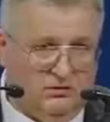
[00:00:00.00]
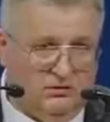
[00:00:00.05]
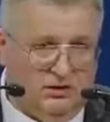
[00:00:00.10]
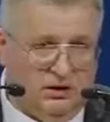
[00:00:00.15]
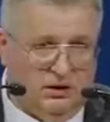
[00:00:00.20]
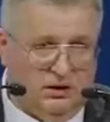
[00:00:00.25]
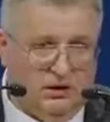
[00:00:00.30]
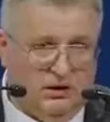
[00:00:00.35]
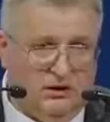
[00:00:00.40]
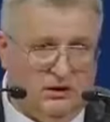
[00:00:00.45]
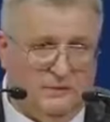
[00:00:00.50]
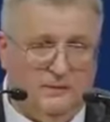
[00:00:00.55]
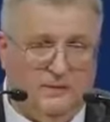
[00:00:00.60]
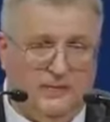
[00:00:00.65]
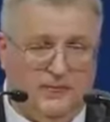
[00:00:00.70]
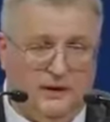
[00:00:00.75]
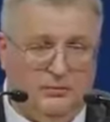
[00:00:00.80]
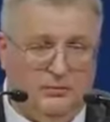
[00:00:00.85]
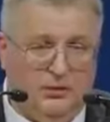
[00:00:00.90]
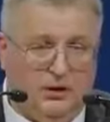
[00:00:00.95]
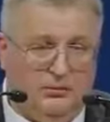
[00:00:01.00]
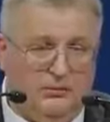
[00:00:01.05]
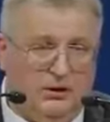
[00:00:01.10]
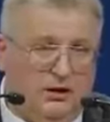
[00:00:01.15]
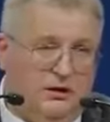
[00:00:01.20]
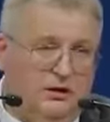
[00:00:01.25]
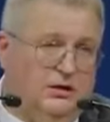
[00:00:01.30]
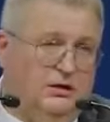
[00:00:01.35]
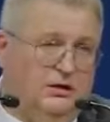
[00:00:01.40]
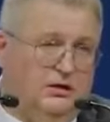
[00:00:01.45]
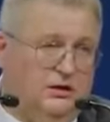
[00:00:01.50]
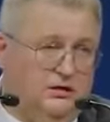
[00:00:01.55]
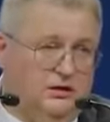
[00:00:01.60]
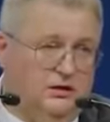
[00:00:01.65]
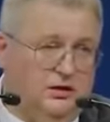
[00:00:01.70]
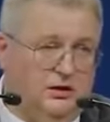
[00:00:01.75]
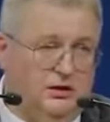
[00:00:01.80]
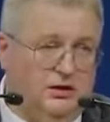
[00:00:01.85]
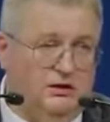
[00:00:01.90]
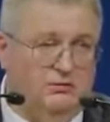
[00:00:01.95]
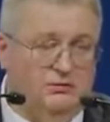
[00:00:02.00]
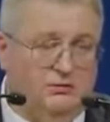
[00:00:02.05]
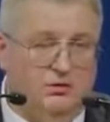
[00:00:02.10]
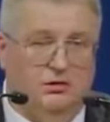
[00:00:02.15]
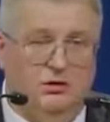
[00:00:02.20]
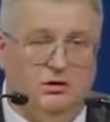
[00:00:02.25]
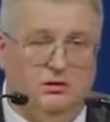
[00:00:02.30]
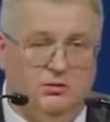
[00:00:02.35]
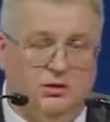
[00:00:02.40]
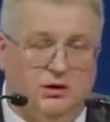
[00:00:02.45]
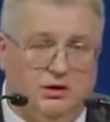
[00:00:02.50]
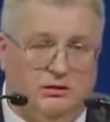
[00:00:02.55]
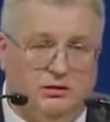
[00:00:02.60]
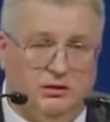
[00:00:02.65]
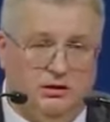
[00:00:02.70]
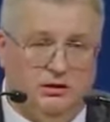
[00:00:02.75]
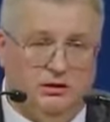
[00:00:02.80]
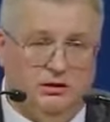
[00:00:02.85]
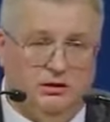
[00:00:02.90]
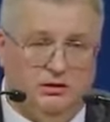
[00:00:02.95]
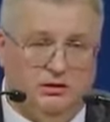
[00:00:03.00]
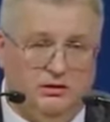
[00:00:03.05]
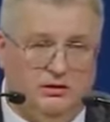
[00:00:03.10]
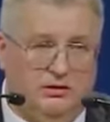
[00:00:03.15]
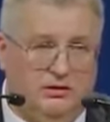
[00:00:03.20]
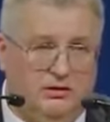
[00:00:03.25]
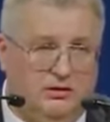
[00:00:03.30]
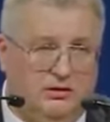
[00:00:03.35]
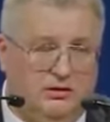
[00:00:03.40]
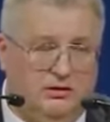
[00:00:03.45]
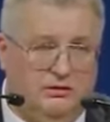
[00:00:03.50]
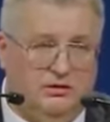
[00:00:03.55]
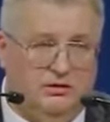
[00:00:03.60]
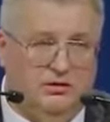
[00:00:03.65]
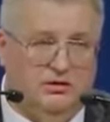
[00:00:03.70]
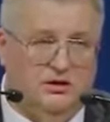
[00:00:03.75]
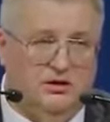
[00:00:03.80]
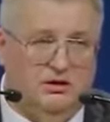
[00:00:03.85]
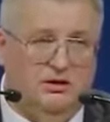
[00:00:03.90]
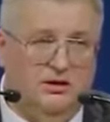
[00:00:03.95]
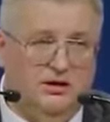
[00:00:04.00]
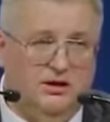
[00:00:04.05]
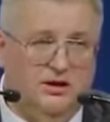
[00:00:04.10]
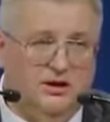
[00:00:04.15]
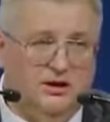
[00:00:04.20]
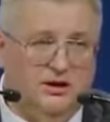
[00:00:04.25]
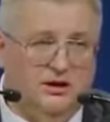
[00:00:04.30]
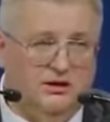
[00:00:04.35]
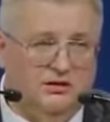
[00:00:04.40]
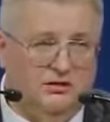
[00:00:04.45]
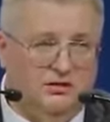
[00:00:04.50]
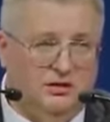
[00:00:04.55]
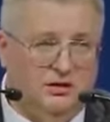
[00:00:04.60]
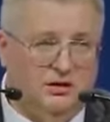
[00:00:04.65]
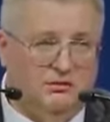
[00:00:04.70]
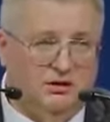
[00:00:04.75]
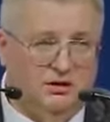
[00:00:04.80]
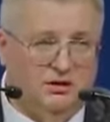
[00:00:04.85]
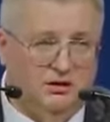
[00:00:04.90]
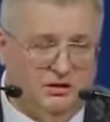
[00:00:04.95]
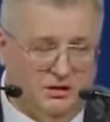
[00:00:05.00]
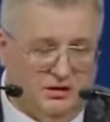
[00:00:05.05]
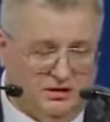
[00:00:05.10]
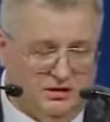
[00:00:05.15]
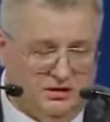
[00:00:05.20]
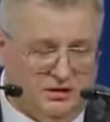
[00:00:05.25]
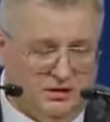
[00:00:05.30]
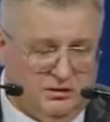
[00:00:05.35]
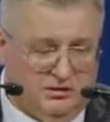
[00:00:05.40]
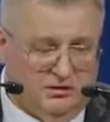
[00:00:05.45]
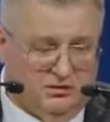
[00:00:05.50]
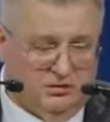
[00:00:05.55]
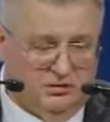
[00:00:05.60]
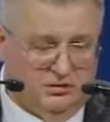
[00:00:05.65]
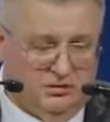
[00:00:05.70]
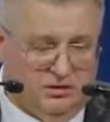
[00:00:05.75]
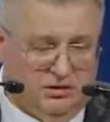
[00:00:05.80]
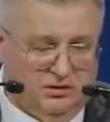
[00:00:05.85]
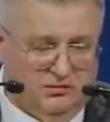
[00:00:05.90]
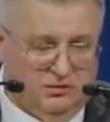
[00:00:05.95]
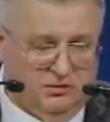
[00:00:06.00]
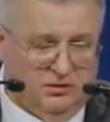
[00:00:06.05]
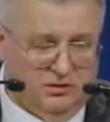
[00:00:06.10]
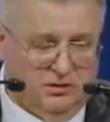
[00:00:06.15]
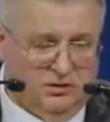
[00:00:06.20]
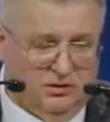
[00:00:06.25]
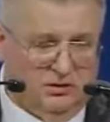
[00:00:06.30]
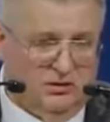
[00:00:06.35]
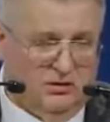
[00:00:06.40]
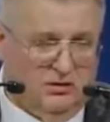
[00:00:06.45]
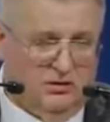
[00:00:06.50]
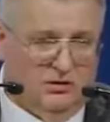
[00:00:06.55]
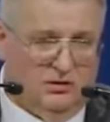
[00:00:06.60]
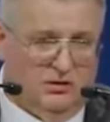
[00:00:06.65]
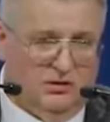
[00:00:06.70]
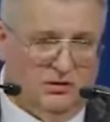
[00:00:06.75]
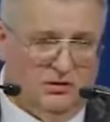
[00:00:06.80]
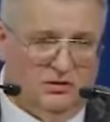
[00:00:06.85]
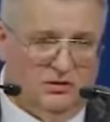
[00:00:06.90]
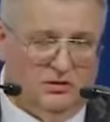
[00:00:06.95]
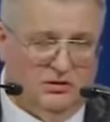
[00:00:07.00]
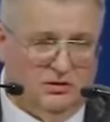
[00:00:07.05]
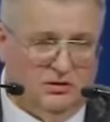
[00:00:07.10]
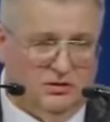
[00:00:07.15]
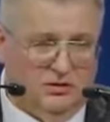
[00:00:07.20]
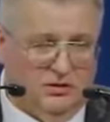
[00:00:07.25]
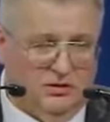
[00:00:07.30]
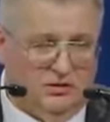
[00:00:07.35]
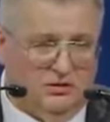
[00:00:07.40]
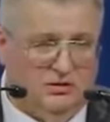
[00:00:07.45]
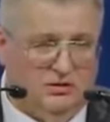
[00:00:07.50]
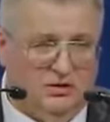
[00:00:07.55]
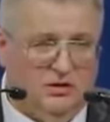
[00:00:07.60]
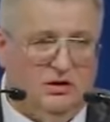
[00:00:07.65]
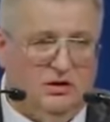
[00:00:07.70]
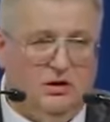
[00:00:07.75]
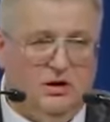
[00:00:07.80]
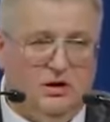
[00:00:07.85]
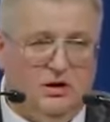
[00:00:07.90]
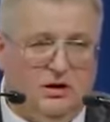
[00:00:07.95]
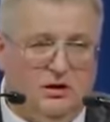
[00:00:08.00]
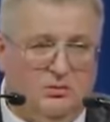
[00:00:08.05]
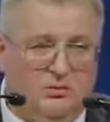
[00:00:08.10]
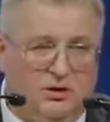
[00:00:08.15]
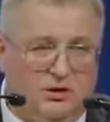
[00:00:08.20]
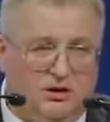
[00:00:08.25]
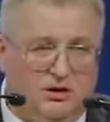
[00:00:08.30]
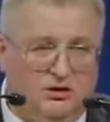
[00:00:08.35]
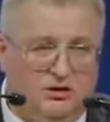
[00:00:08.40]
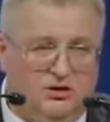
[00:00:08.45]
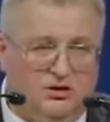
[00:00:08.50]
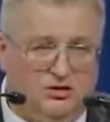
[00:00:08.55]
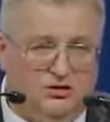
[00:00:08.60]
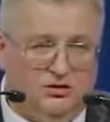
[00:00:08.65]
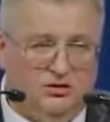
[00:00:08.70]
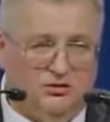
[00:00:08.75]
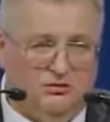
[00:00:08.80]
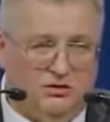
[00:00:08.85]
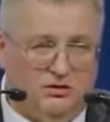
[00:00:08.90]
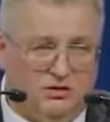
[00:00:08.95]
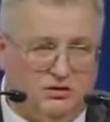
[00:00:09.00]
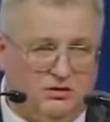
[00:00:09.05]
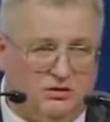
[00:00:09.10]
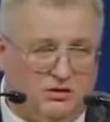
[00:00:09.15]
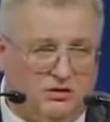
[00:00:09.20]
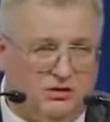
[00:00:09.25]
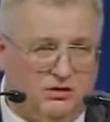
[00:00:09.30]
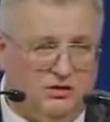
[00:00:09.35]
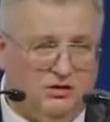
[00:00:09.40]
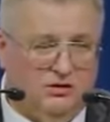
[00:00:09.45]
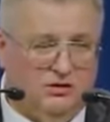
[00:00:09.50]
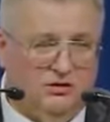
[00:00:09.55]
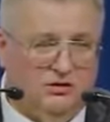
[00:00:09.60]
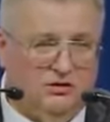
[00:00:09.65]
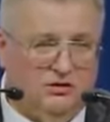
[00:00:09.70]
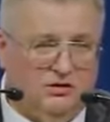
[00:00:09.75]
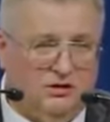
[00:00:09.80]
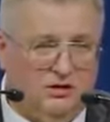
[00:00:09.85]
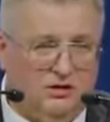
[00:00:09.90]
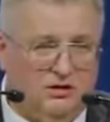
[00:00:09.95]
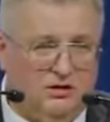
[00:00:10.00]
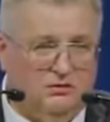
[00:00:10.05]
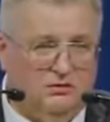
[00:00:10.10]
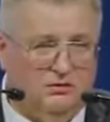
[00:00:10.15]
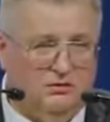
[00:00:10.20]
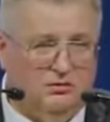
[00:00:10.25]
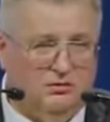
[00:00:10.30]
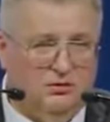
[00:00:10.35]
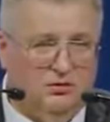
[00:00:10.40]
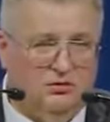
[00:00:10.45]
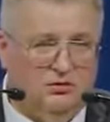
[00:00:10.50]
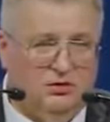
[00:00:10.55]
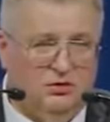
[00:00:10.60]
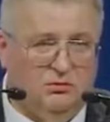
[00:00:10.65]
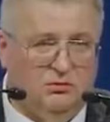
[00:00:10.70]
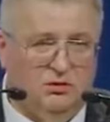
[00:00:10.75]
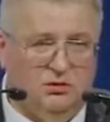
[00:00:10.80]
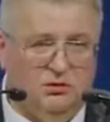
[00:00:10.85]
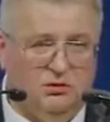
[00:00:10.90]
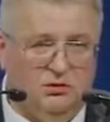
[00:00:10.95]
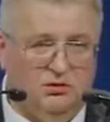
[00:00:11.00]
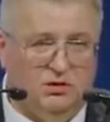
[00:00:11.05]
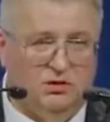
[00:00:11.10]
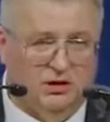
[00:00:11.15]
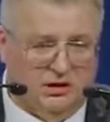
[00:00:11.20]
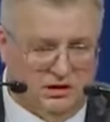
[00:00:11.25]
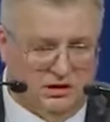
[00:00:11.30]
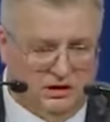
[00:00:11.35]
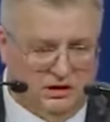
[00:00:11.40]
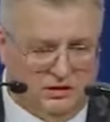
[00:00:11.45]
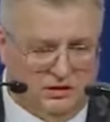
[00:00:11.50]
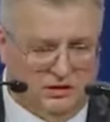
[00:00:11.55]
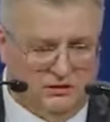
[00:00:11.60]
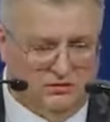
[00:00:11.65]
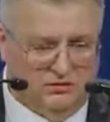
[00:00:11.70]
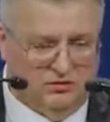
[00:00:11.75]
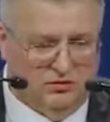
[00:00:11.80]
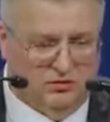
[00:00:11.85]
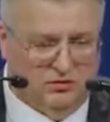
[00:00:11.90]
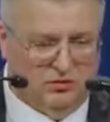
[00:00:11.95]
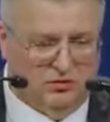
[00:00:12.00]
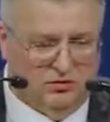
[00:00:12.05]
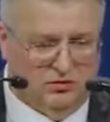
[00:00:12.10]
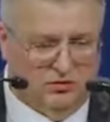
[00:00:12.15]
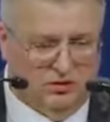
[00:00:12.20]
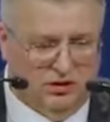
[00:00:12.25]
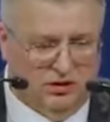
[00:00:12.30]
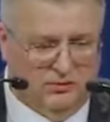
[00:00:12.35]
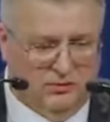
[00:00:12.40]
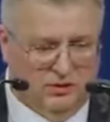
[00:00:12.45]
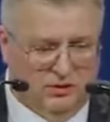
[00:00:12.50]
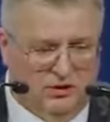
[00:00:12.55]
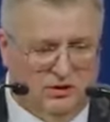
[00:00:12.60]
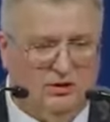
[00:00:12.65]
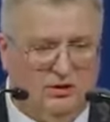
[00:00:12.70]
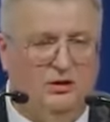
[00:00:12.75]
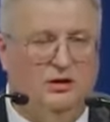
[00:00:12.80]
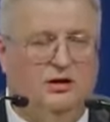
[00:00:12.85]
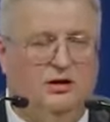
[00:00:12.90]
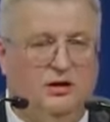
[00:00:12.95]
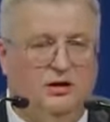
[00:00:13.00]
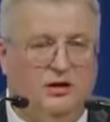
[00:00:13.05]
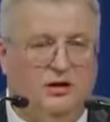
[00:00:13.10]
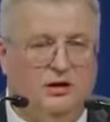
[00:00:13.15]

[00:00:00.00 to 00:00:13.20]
Говоря об Армении, нельзя будет неправильно, а, как говорится, закрывать глаза на то, что сегодня, а, как говорится, политический вектор этой страны все больше и больше склоняется в сторону Запада.